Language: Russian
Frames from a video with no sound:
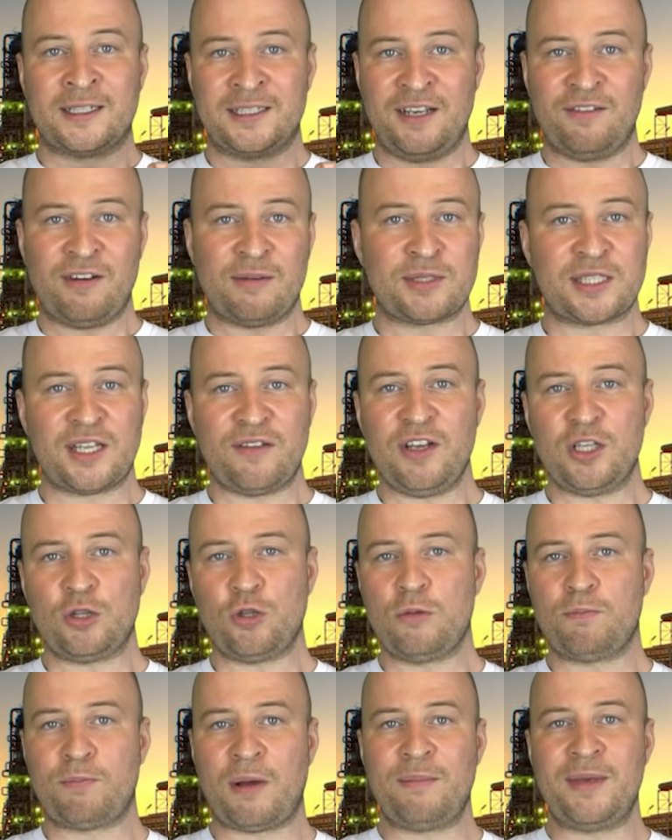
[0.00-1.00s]
где вам
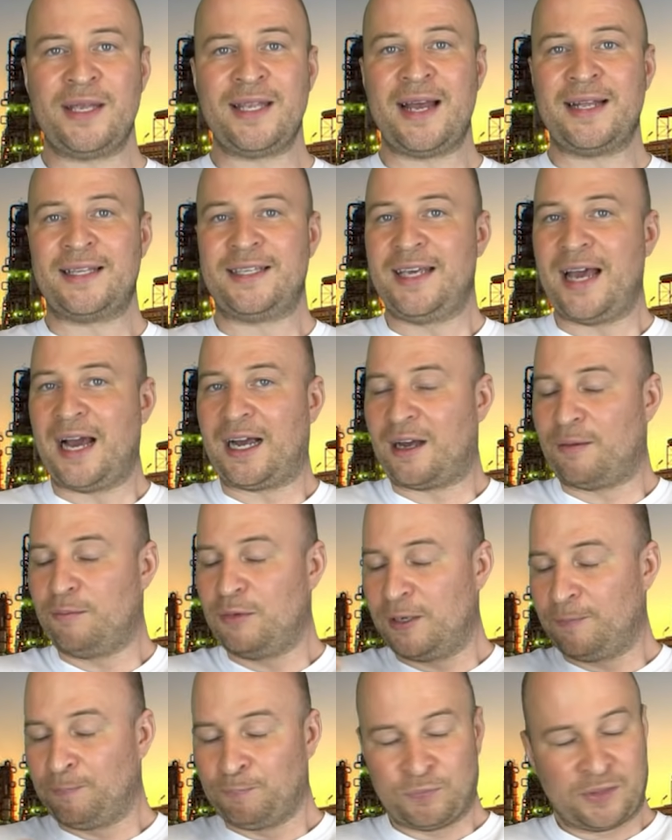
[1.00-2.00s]
советуют поменять
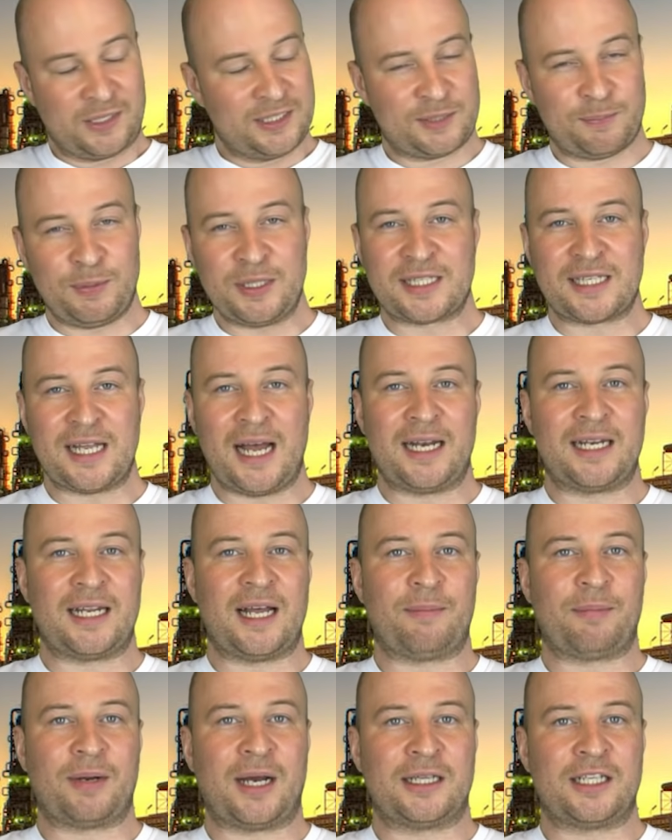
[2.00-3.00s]
якобы
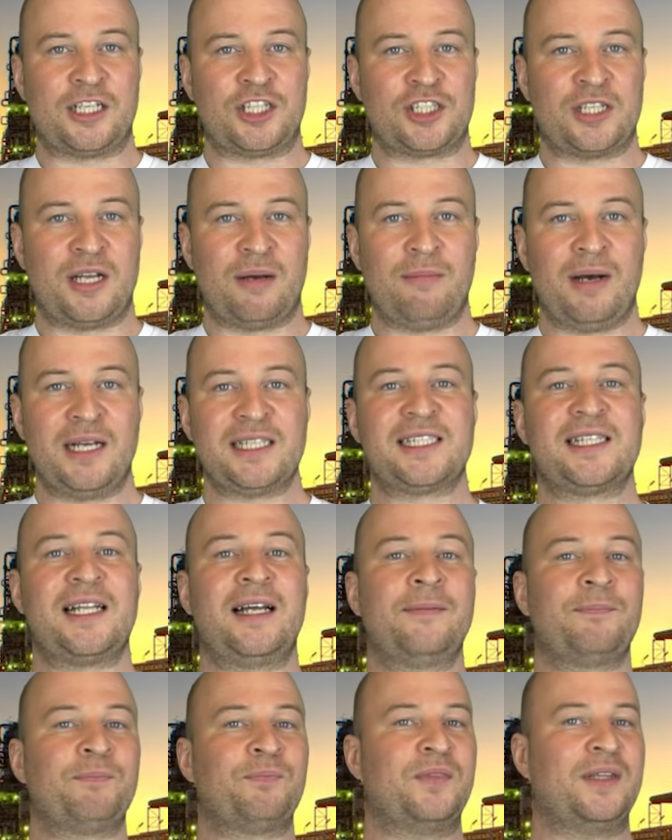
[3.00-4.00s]
специальное обкаточное
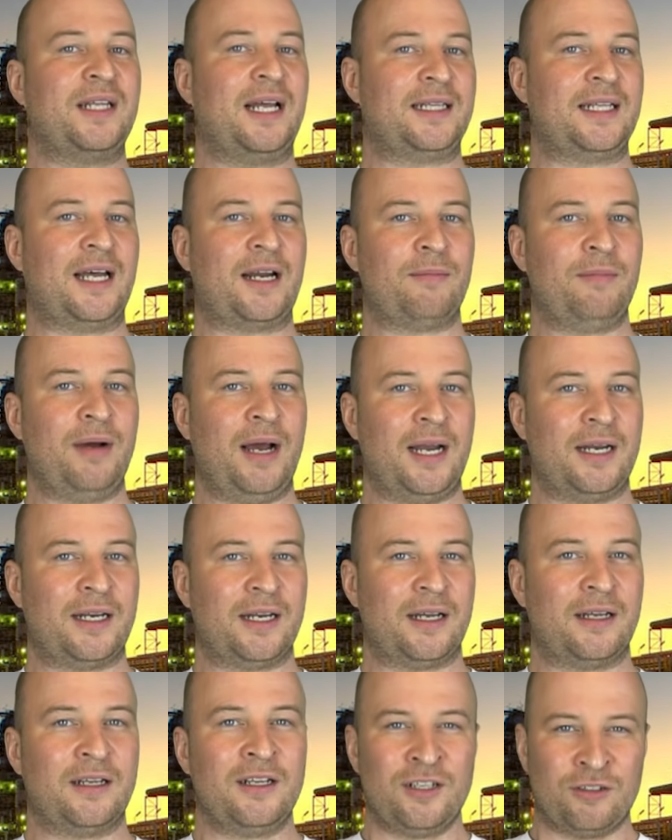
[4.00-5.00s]
масло на
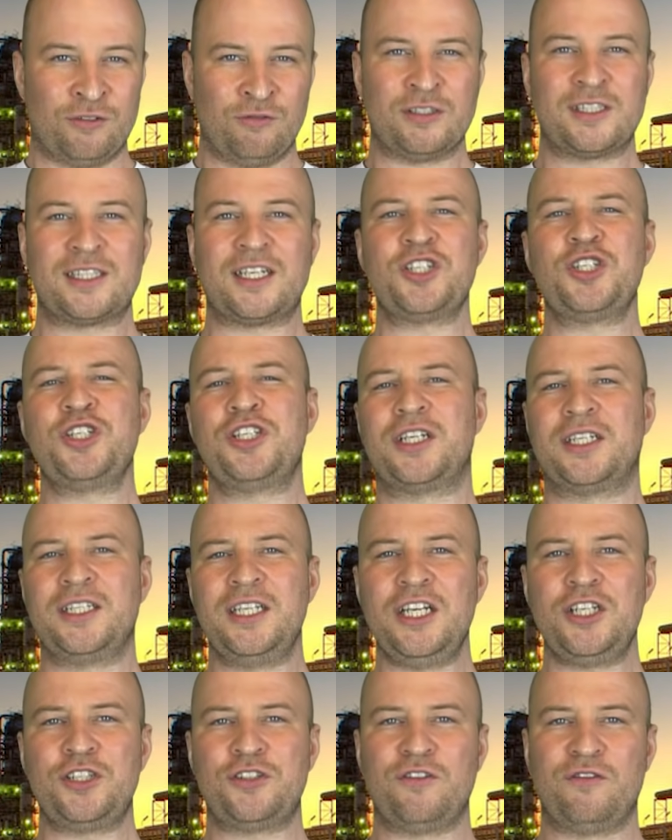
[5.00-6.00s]
нормальное. Ну вот скажите,
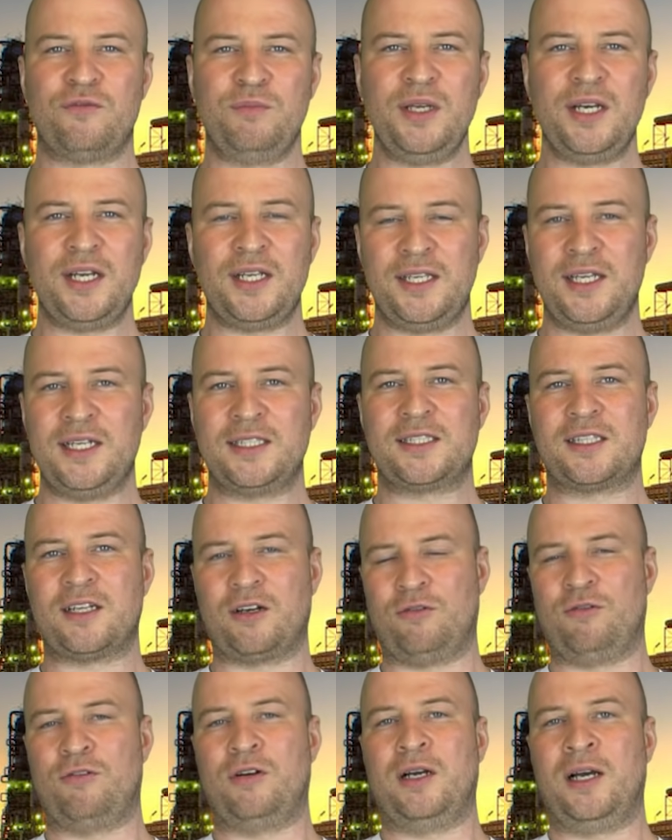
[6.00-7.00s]
где еще в мире есть
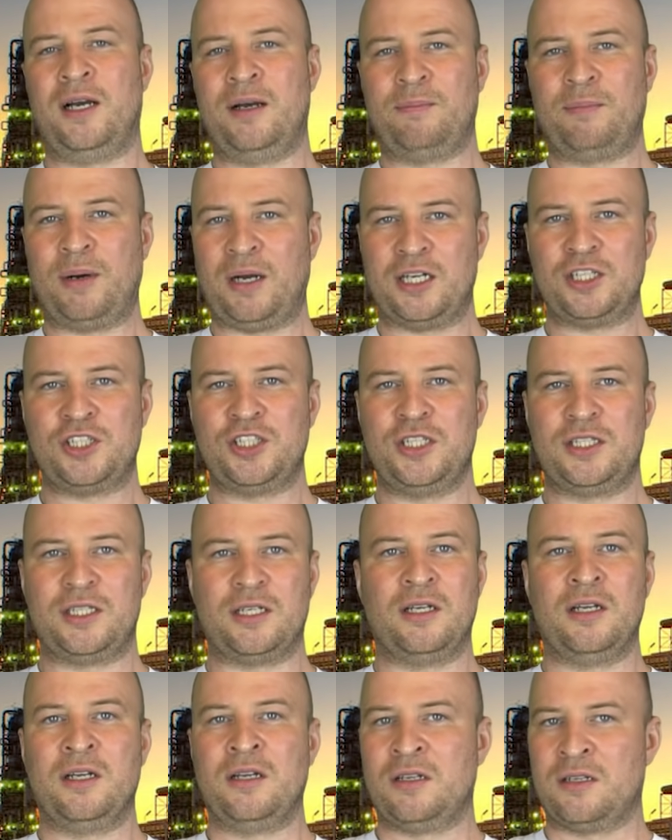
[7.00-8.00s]
такое, а?
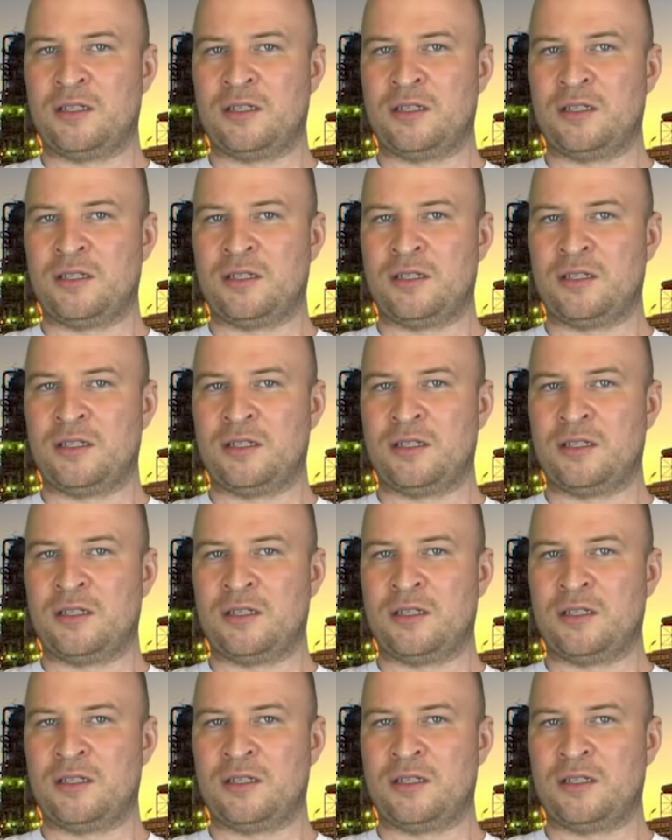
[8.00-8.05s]
Покажите.